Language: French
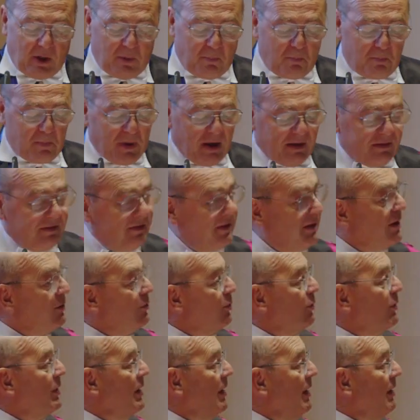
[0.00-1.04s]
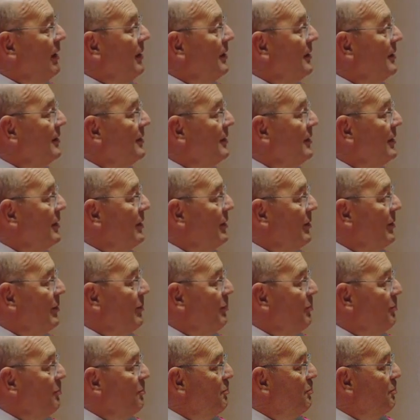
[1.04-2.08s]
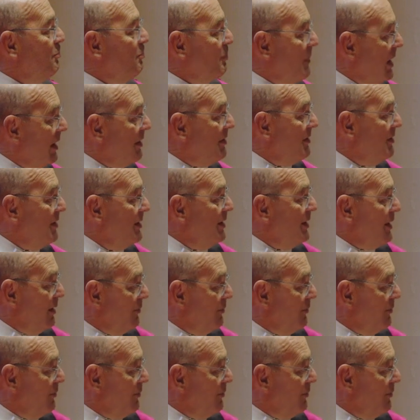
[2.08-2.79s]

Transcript: Merci d'être là. Merci